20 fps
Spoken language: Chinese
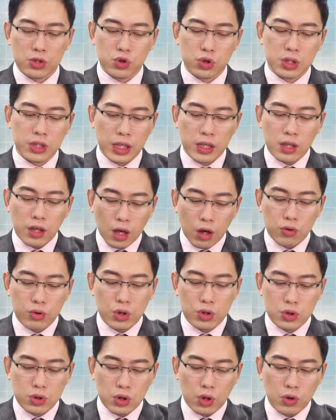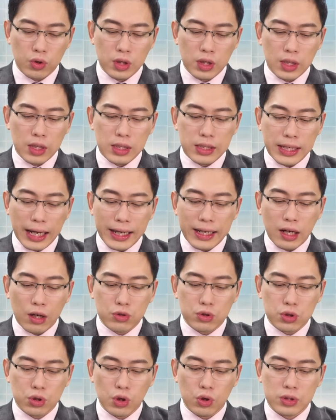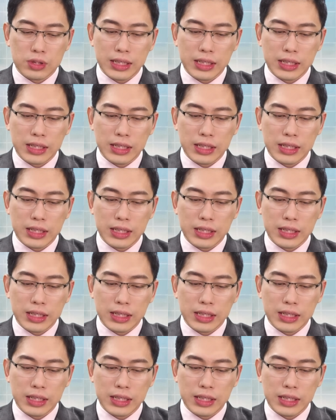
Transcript: 就是年后的时候开高之后，